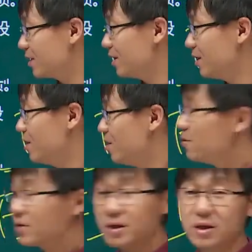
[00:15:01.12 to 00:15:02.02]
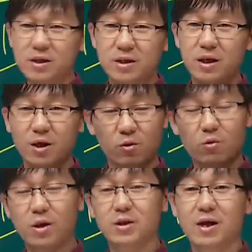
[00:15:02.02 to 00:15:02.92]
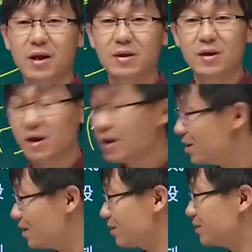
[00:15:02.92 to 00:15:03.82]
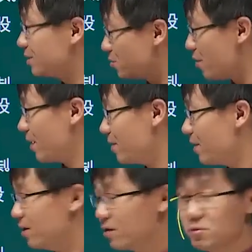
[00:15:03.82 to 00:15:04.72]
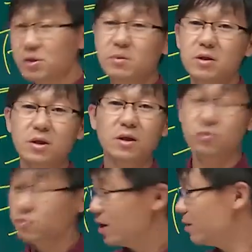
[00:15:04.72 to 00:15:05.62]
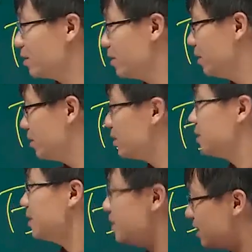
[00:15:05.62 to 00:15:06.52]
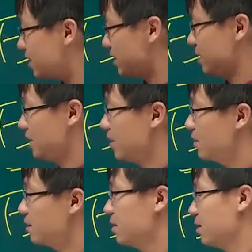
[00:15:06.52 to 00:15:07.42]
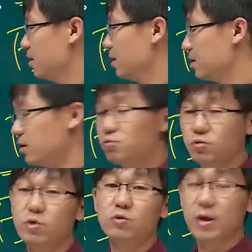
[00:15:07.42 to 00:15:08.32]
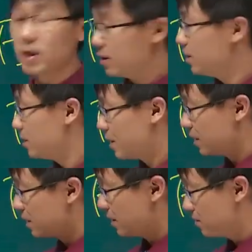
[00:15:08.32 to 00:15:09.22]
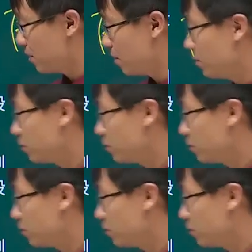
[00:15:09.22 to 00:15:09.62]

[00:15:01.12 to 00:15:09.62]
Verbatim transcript: 啊，或者是一些矿山呐啊资源呐，国计民生很重要的，所以这些企业啊的股权转让，那你给报